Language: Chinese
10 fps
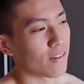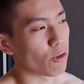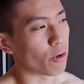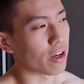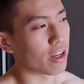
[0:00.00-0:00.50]

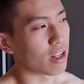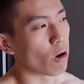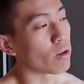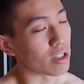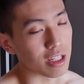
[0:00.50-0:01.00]
对，然
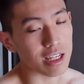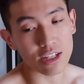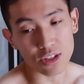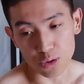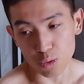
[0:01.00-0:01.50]
后只剩下
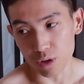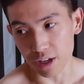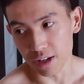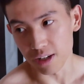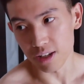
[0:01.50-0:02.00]
十五
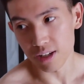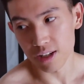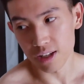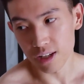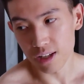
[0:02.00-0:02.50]
天了，
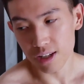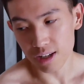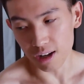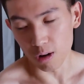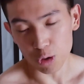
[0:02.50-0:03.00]

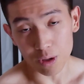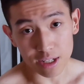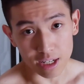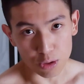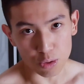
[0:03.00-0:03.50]
然后我就会
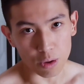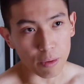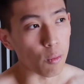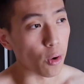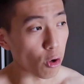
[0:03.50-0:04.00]
想
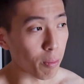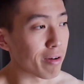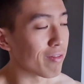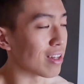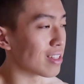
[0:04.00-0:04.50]
说，我有
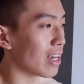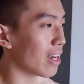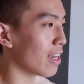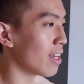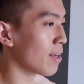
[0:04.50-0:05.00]
办法
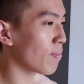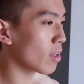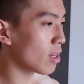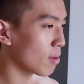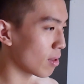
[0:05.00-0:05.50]
在
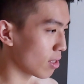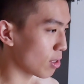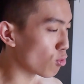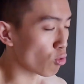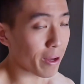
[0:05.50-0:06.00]

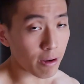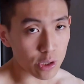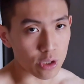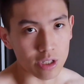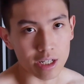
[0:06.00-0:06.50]
目标
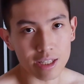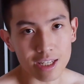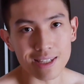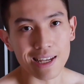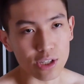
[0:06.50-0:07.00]
时间
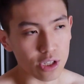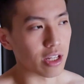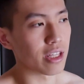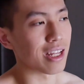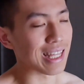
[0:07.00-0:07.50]
第三十
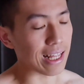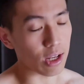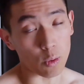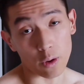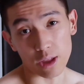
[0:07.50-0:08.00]
天内达
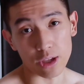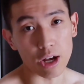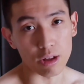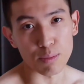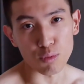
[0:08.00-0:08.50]
到我
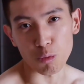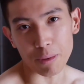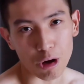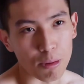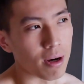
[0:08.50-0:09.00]
要的目
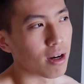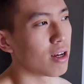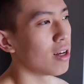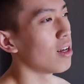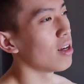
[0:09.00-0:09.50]
标吗？
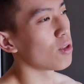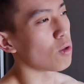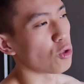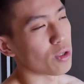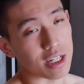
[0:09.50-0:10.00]

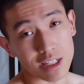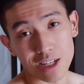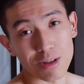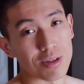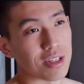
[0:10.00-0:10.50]
就就会想这些
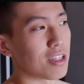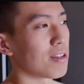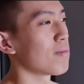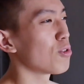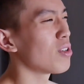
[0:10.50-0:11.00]
东西，
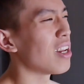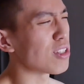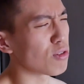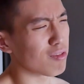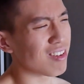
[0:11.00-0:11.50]
就是两
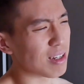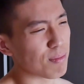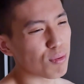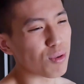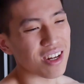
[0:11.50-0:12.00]
种非常
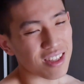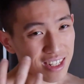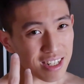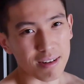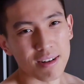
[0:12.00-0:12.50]
不一样的
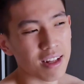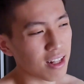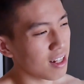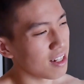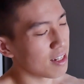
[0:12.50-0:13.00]
想，
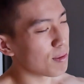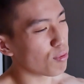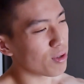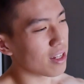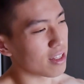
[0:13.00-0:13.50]

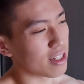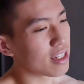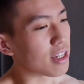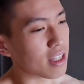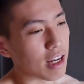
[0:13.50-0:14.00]
不一样的
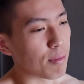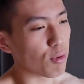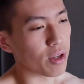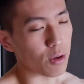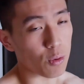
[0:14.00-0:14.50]
心态，
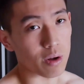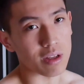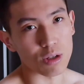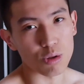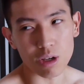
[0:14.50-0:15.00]
不一样的观
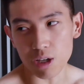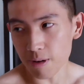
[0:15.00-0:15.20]
念，所以。